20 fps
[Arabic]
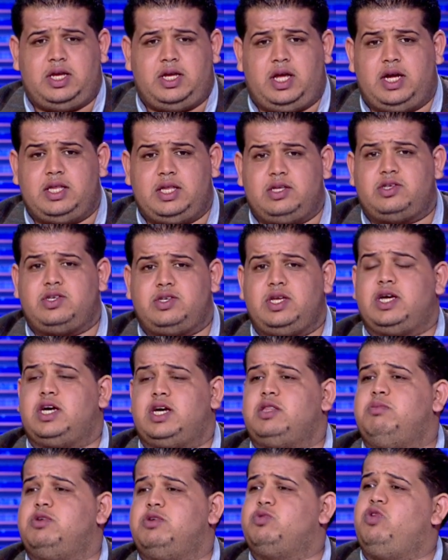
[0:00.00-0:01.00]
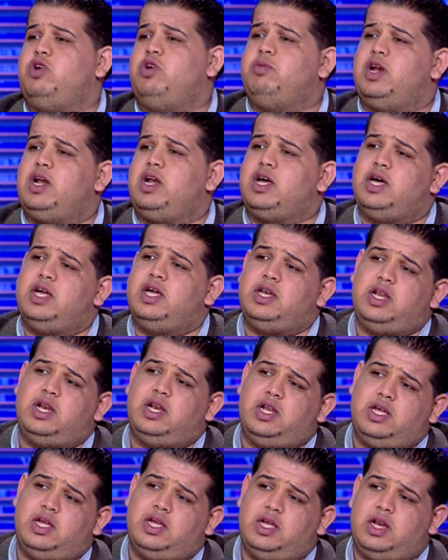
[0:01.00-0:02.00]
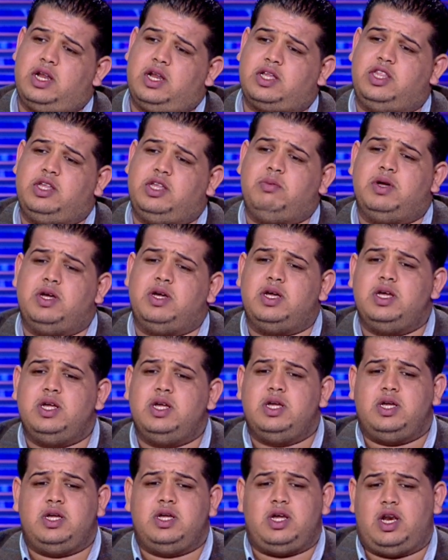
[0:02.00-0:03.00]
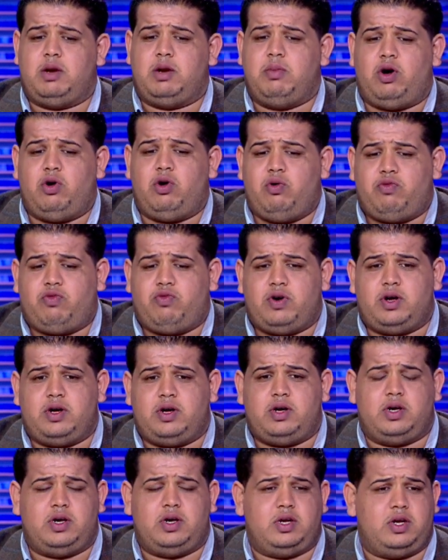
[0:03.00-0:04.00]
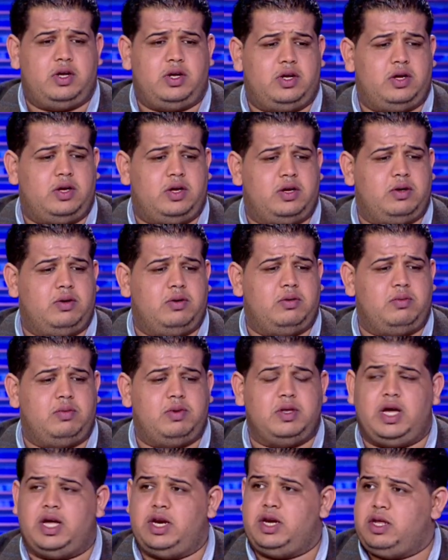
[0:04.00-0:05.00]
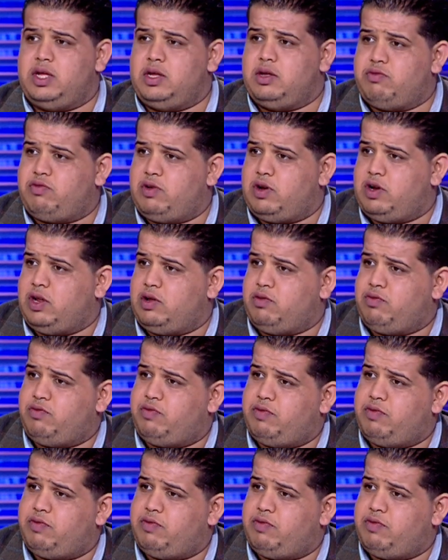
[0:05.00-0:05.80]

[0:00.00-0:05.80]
اعاده صياغه مجموعه من الاغاني القديمه المعروفه يعني في الفن